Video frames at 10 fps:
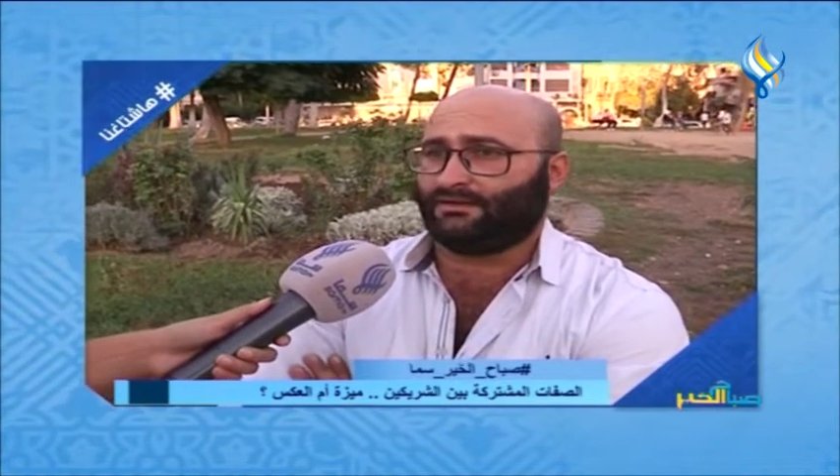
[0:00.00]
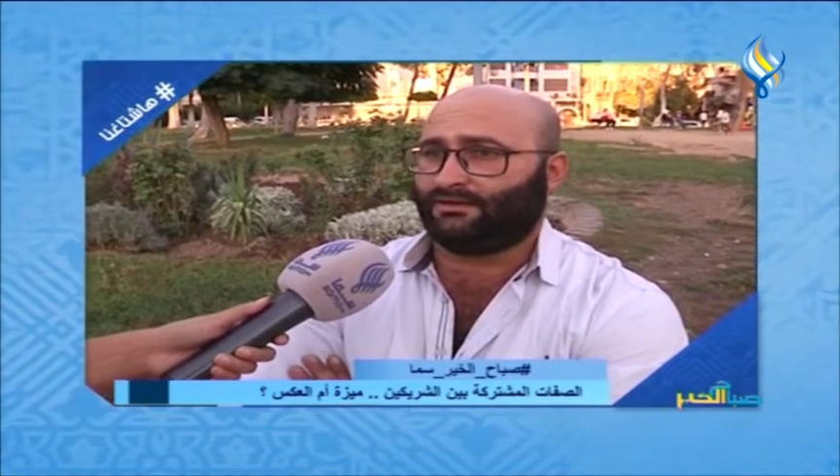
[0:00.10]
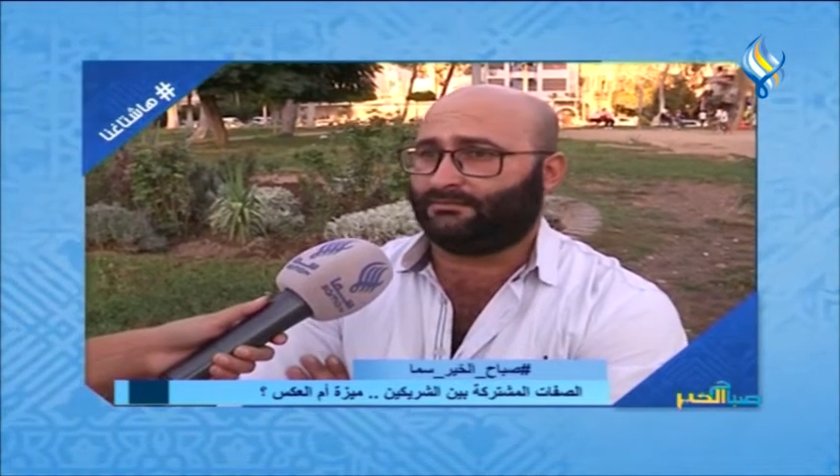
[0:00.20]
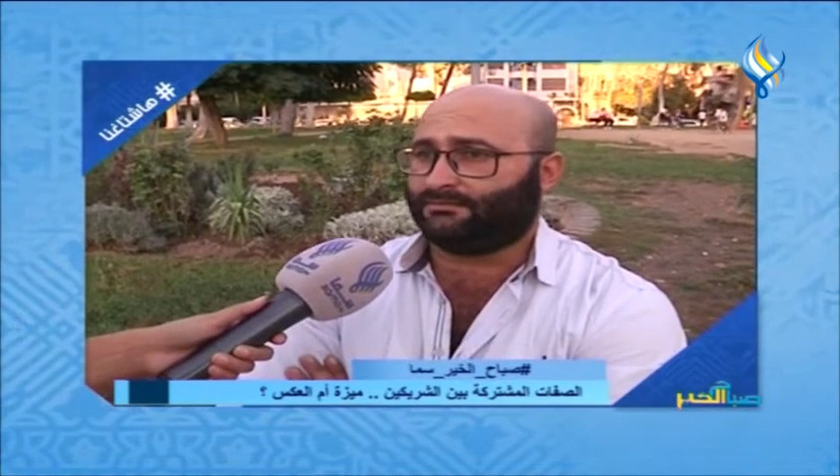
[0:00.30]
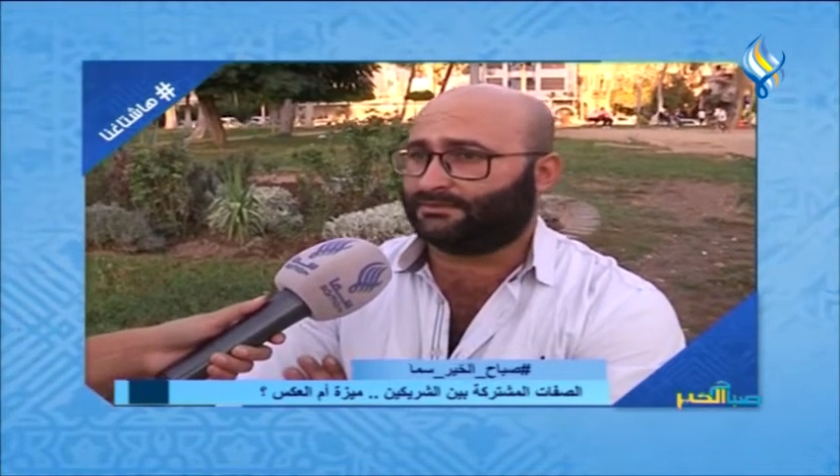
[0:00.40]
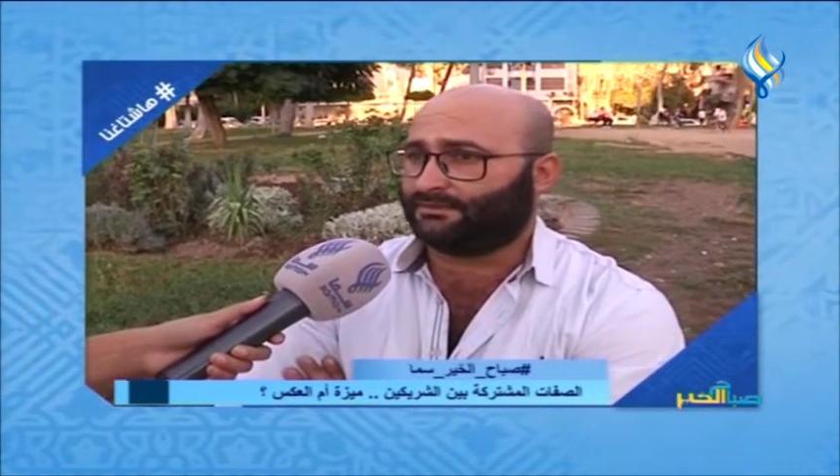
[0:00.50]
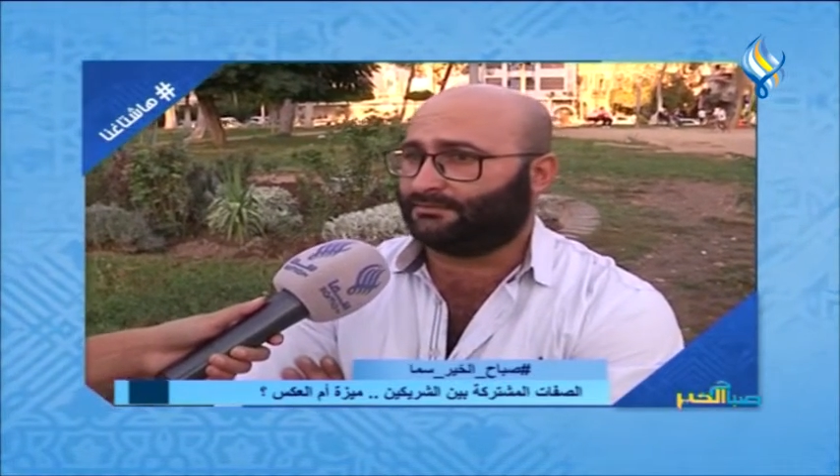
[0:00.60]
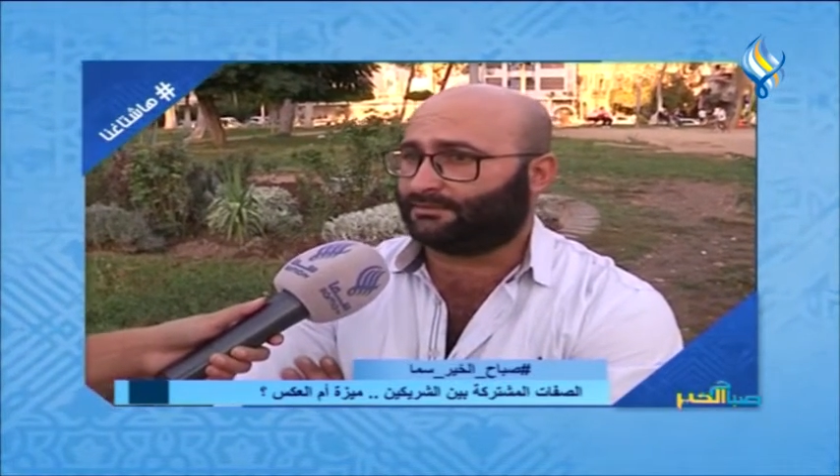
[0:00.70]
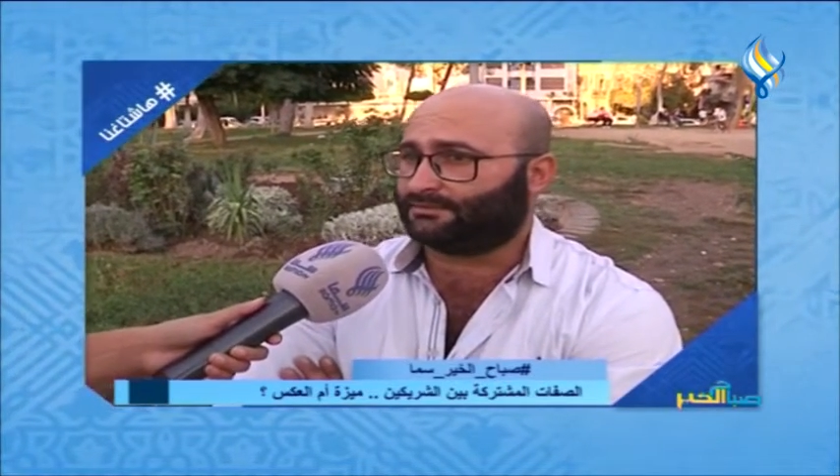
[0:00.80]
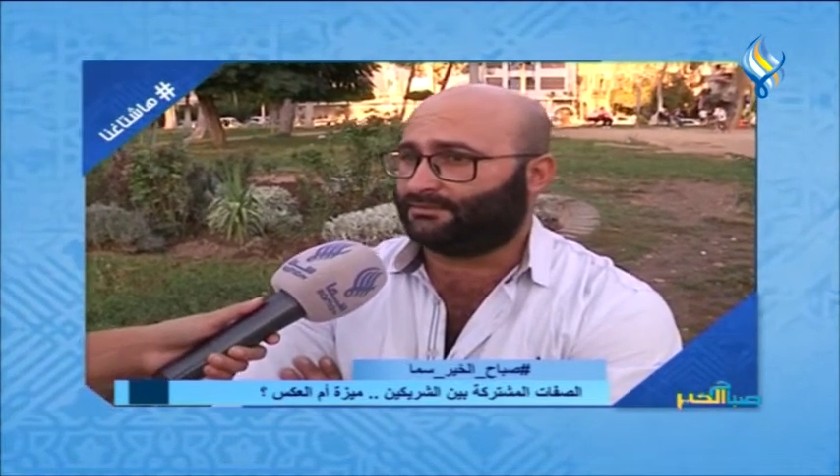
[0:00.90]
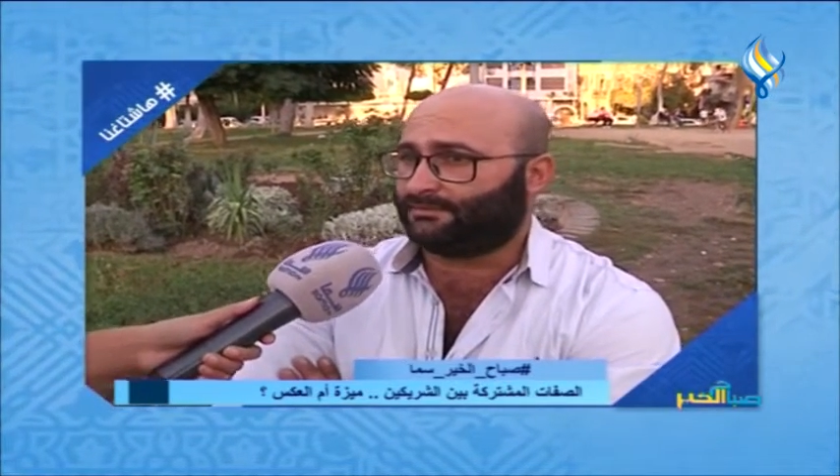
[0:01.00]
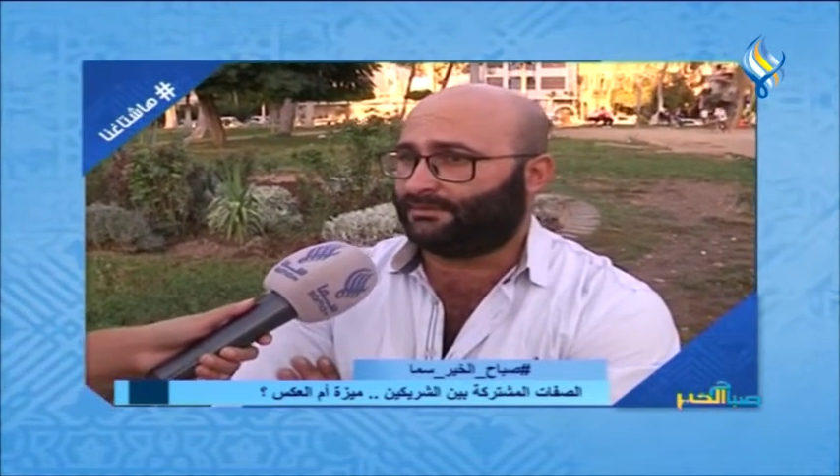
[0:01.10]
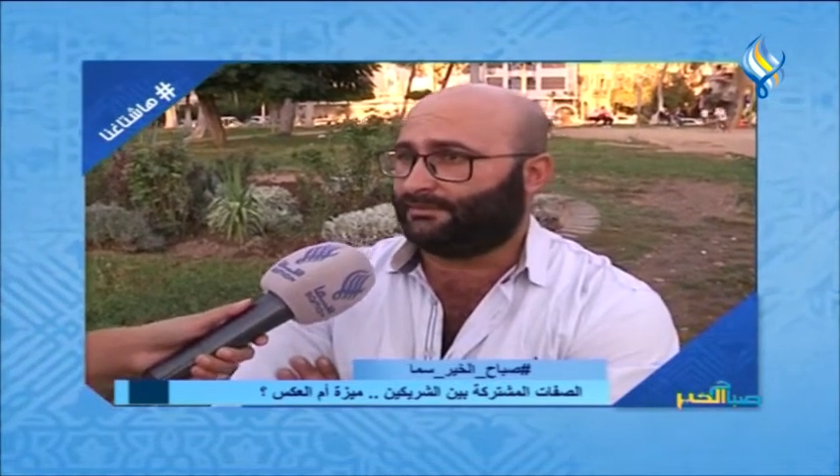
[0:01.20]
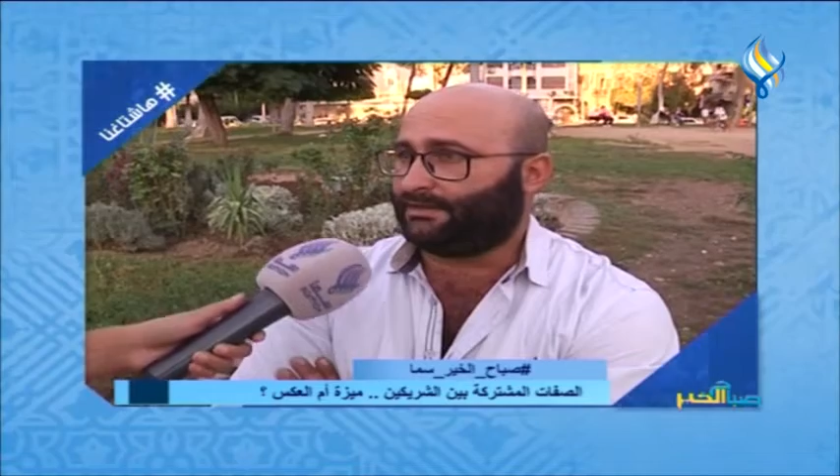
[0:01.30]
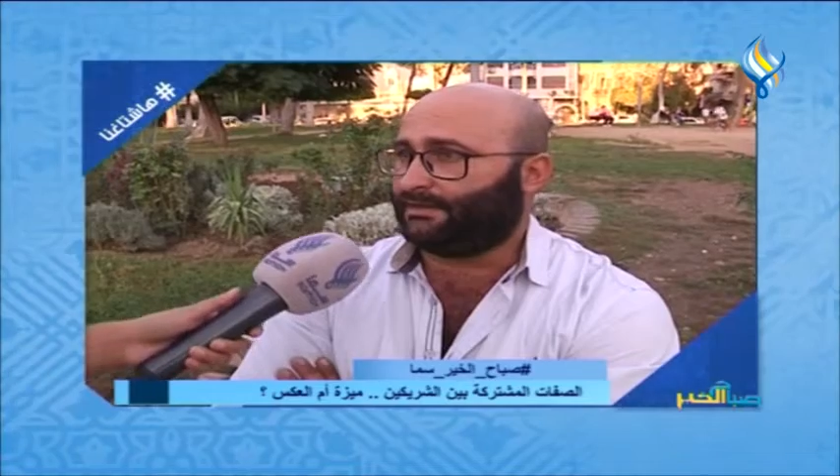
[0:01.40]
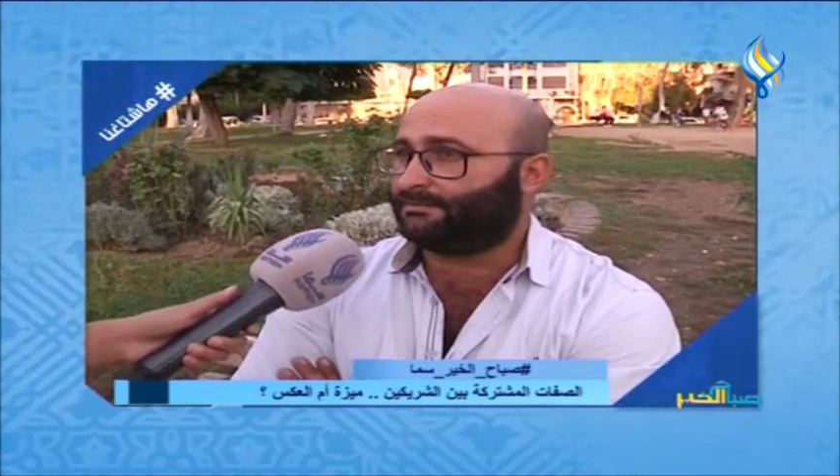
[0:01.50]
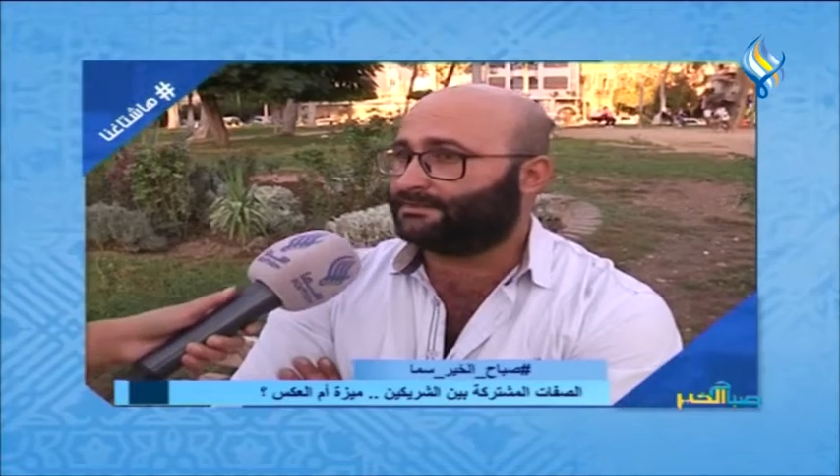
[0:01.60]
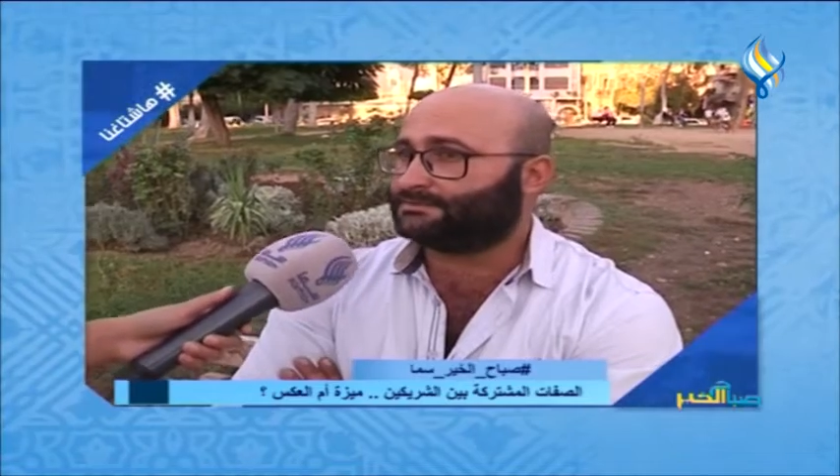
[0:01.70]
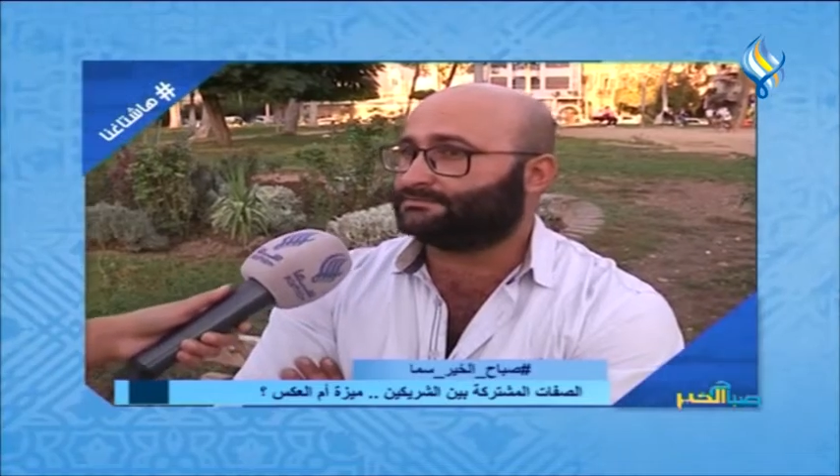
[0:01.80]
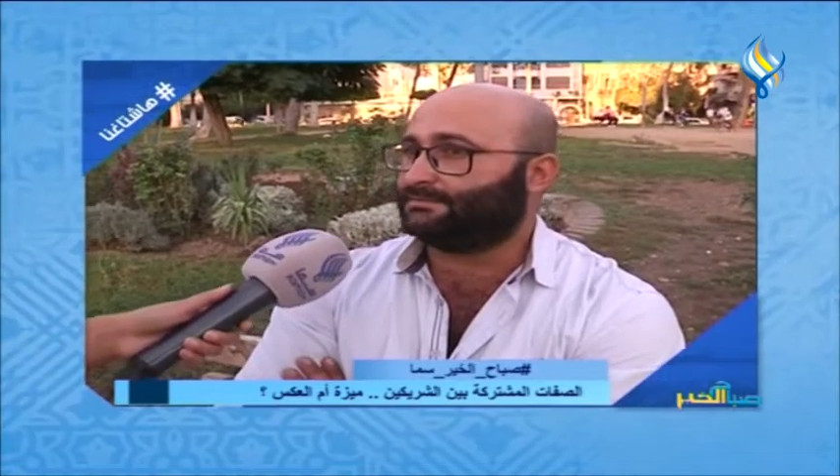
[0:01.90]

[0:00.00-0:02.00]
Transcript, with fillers: آه، باللبس